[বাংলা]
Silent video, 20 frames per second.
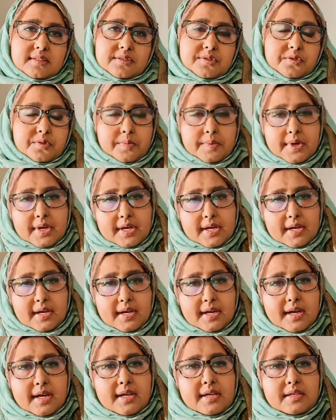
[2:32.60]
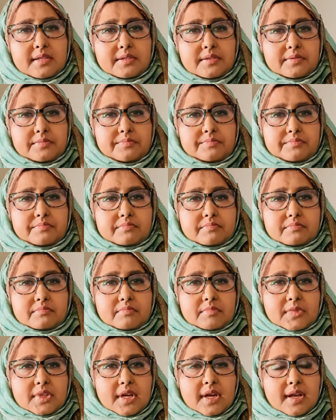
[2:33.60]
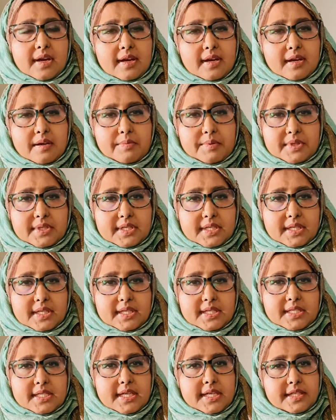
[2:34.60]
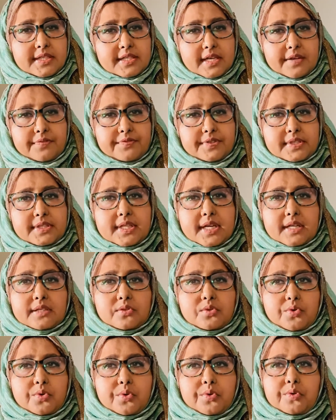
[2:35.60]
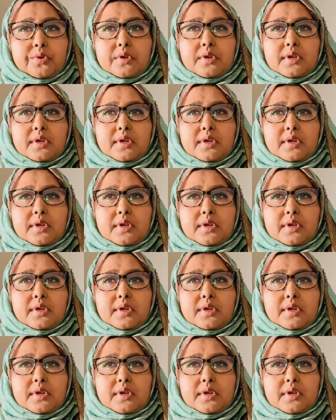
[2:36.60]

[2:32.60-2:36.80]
সুহান আল্লাহ আল্লাহ আমাদেরকে সেই তাফিক দান করুন